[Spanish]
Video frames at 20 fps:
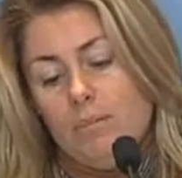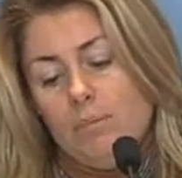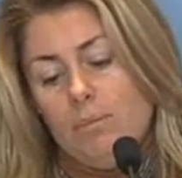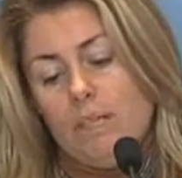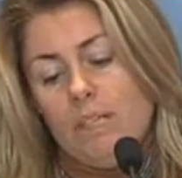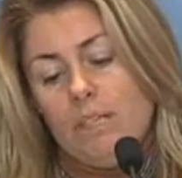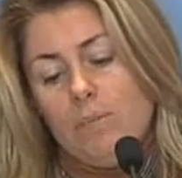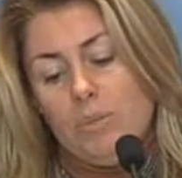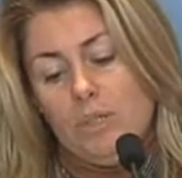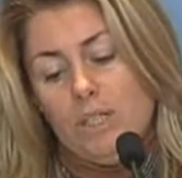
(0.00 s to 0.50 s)

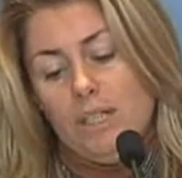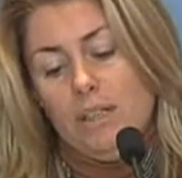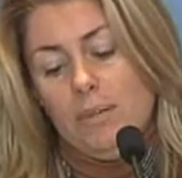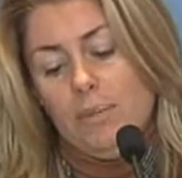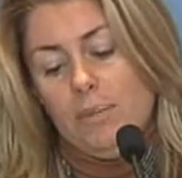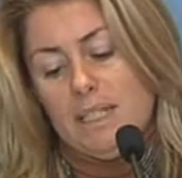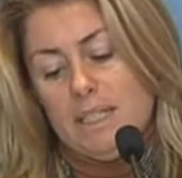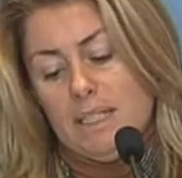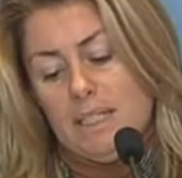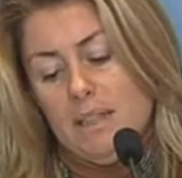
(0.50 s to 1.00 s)
para poner en
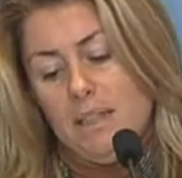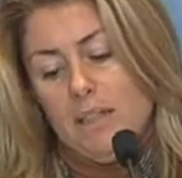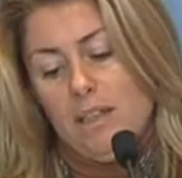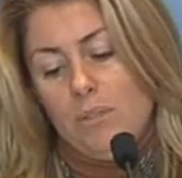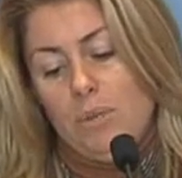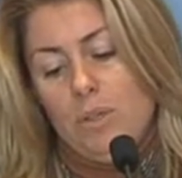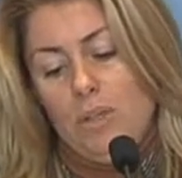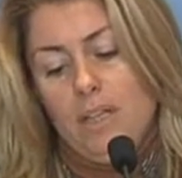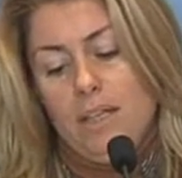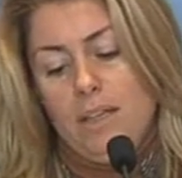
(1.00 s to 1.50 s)
marcha
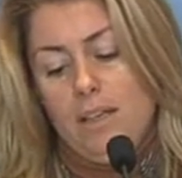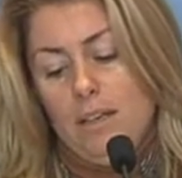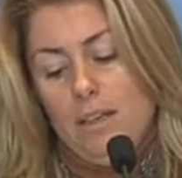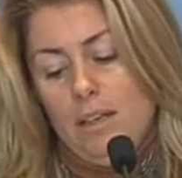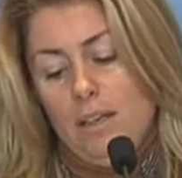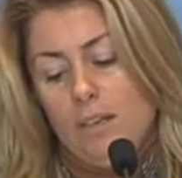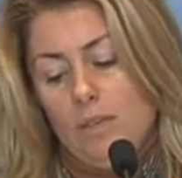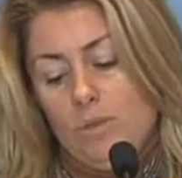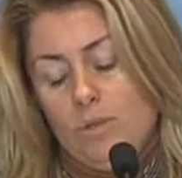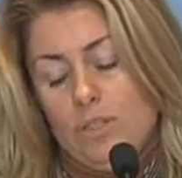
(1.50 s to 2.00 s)
digamos,
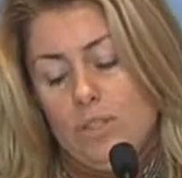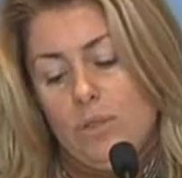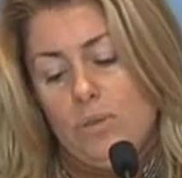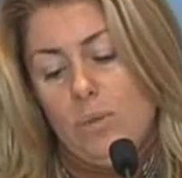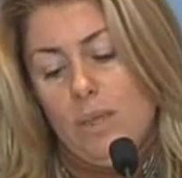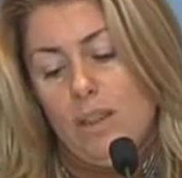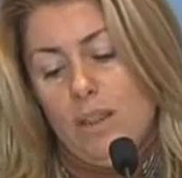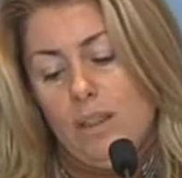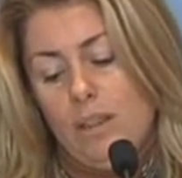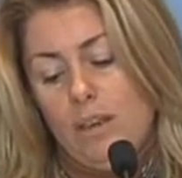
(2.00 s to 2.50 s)
las
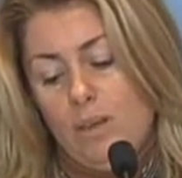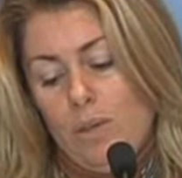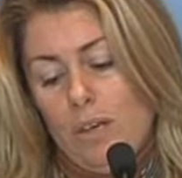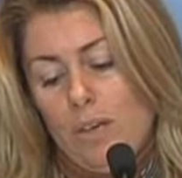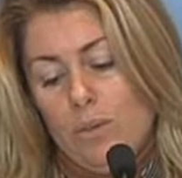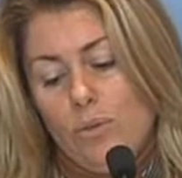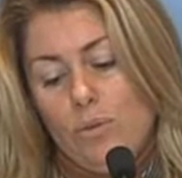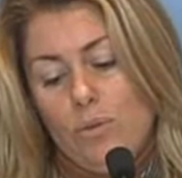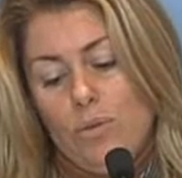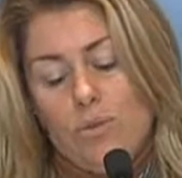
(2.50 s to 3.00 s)
consecuencias o las
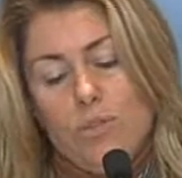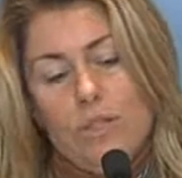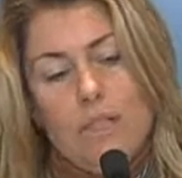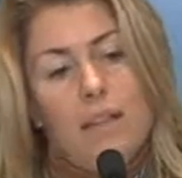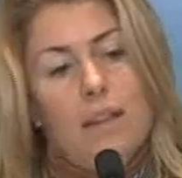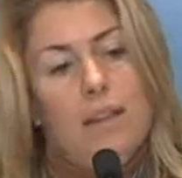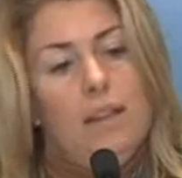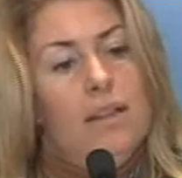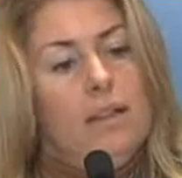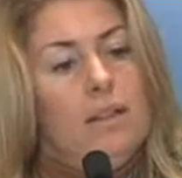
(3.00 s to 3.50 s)

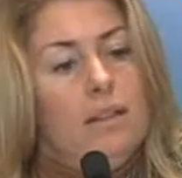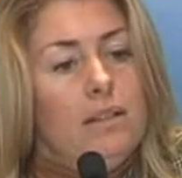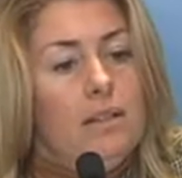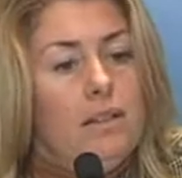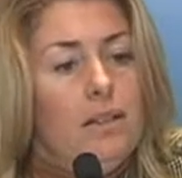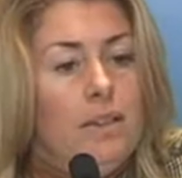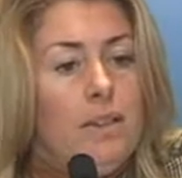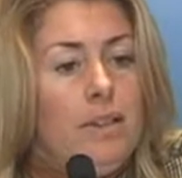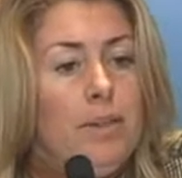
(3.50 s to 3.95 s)
conclusiones de la,